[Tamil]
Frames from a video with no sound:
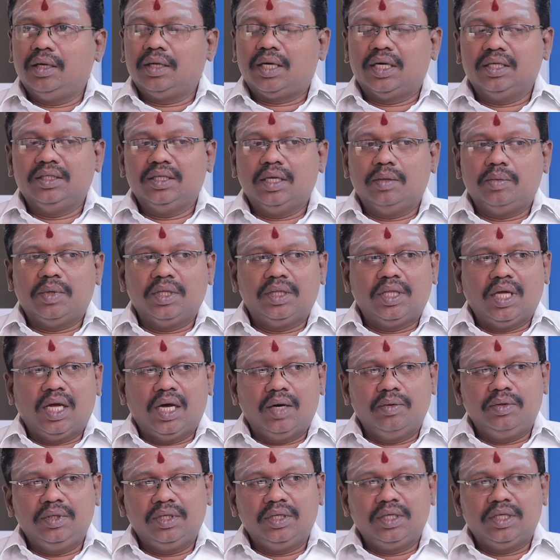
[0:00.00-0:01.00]
கடைசியில் பார்த்தா
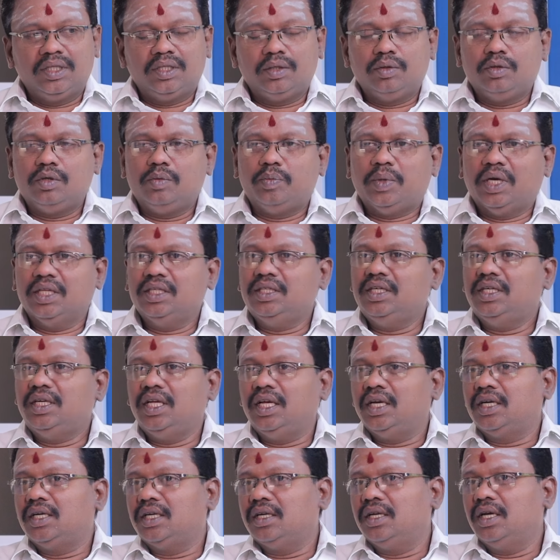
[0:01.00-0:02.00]
அவருக்கு கிட்டத்தட்ட ஒரு
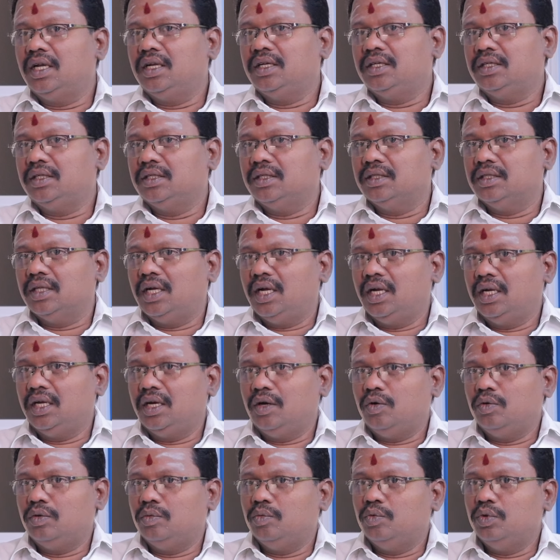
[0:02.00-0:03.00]
பதினெட்டு ஏக்கர் நிலம் இருக்குது
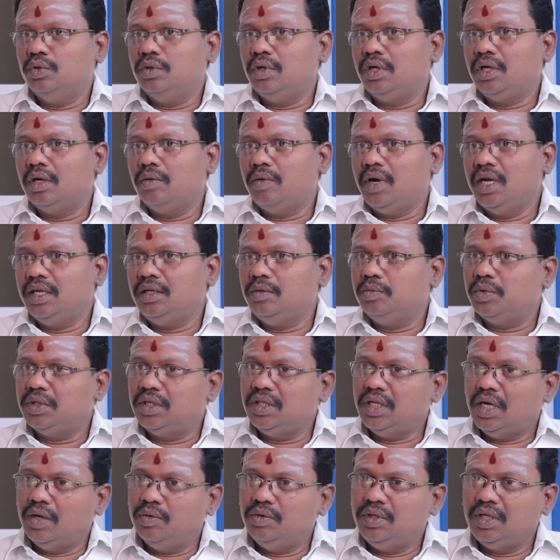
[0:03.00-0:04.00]
ஆனால் அவங்க முன்னோர்கள் வாங்கி
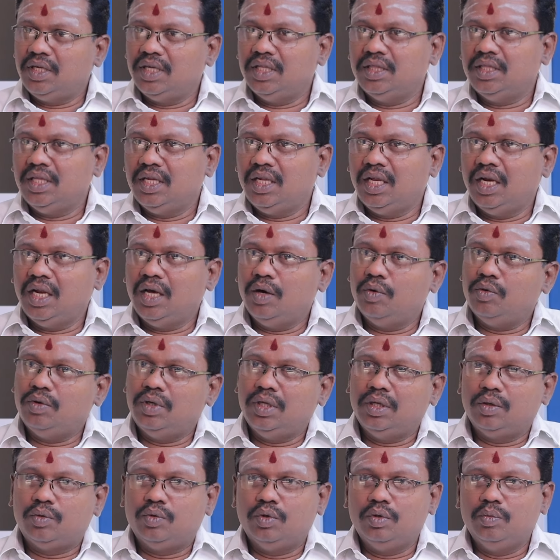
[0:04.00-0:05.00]
போட்டது அவருக்கே தெரியல
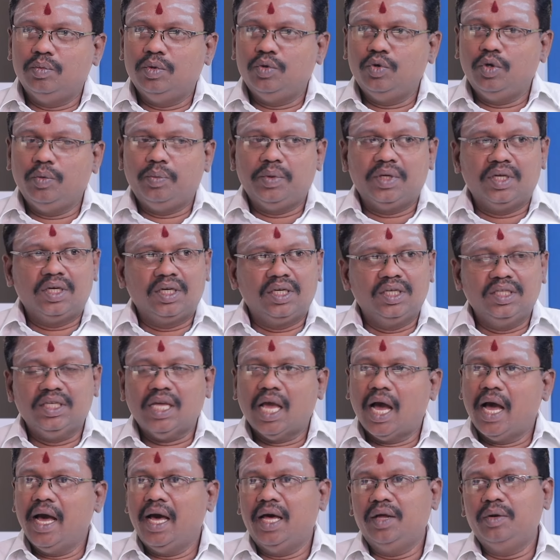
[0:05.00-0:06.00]
அவருடைய குடும்ப உறுப்பினர்கள்
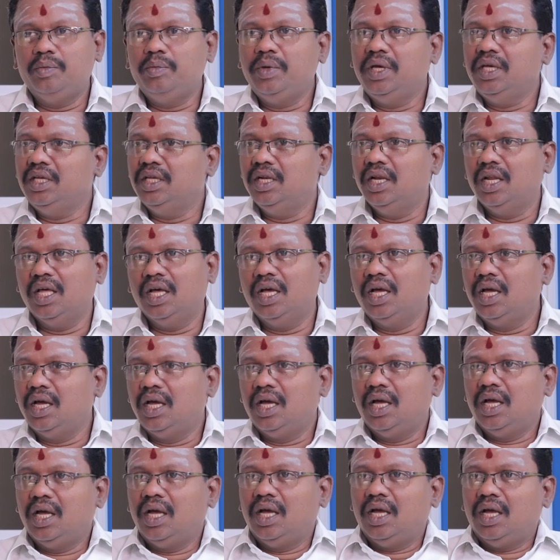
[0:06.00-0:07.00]
யாருமே இல்லை
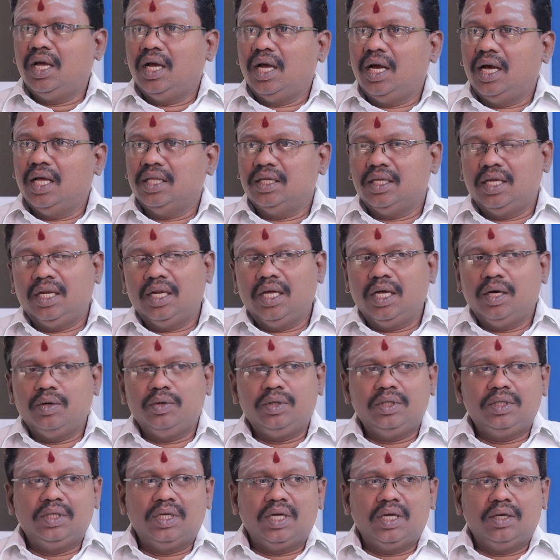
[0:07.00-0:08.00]
அதனால
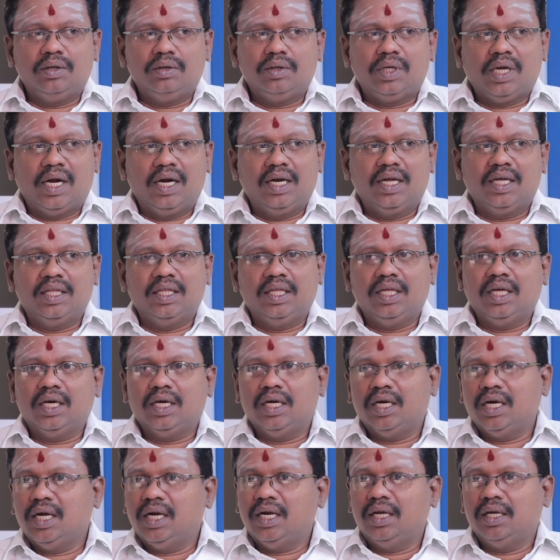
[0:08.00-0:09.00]
அவர் ஒரு
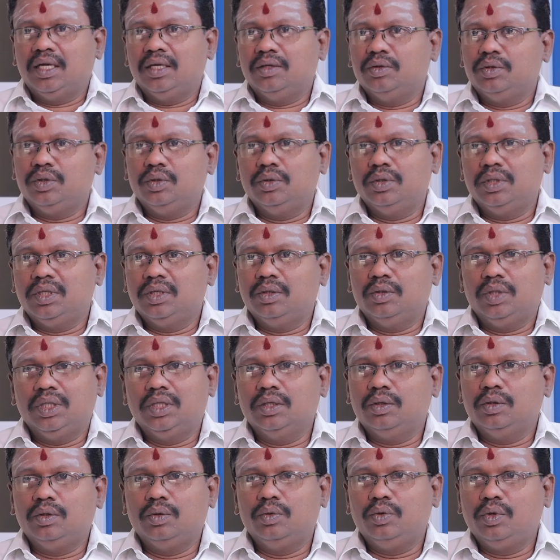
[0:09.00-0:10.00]
அனாதையாக ஒரு
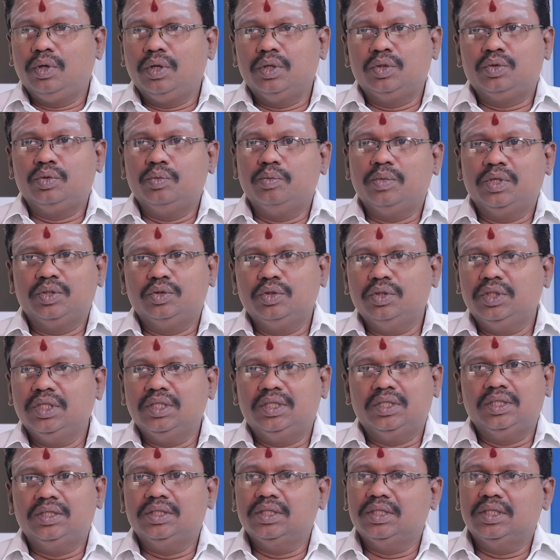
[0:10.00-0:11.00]
ஏதோ ஒரு ஊரில் சும்மா சுற்றி
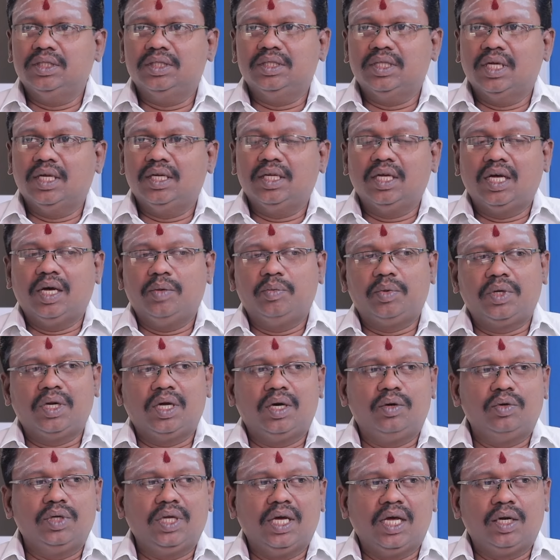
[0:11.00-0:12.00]
தெரிஞ்சிட்டு இருந்தார்
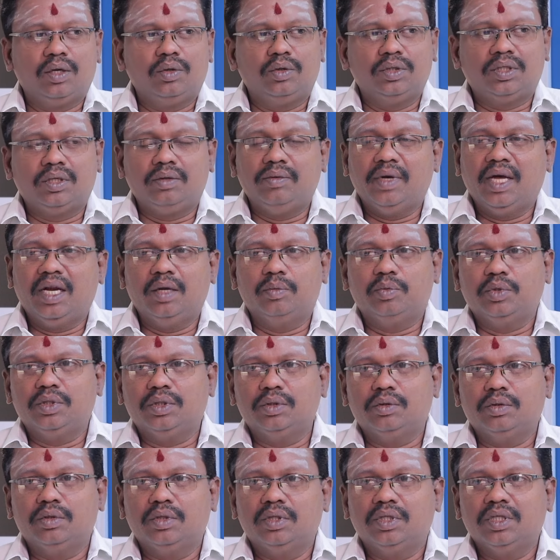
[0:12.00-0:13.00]
அப்புறம் அவர் யாரோ ஒருத்தர் வேலை
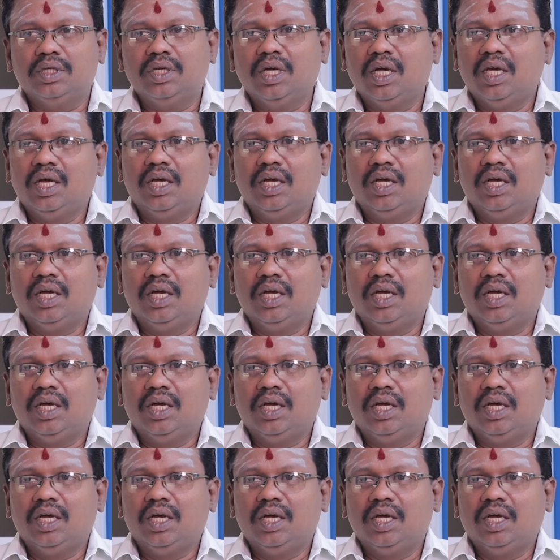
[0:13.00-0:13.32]
போட்டு கொடுத்து